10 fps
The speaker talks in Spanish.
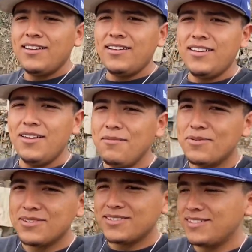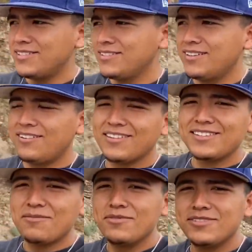Y pues ahorita
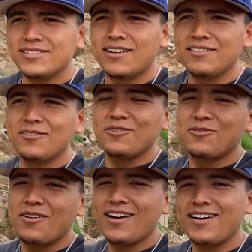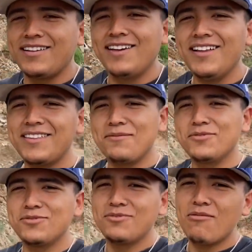estamos grabando con nueva calidad,
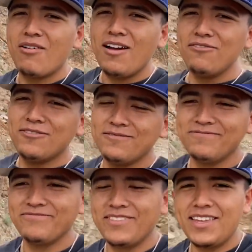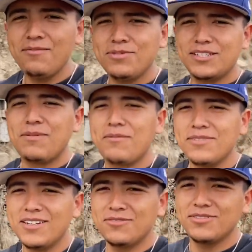tenemos un nuevo iPhone Y pues
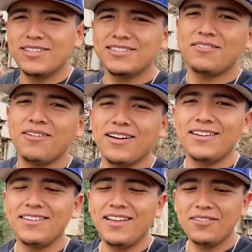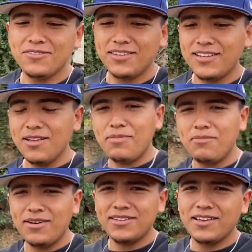esperemos si les gusta esta nueva calidad, no sé, es la
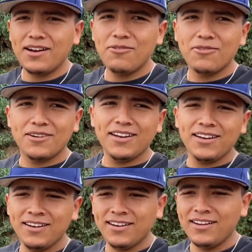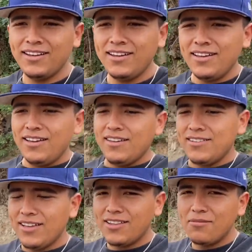primera vez que grabo con él
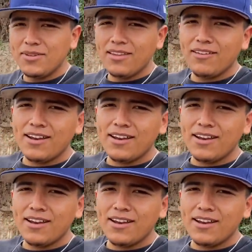Ya anteriormente había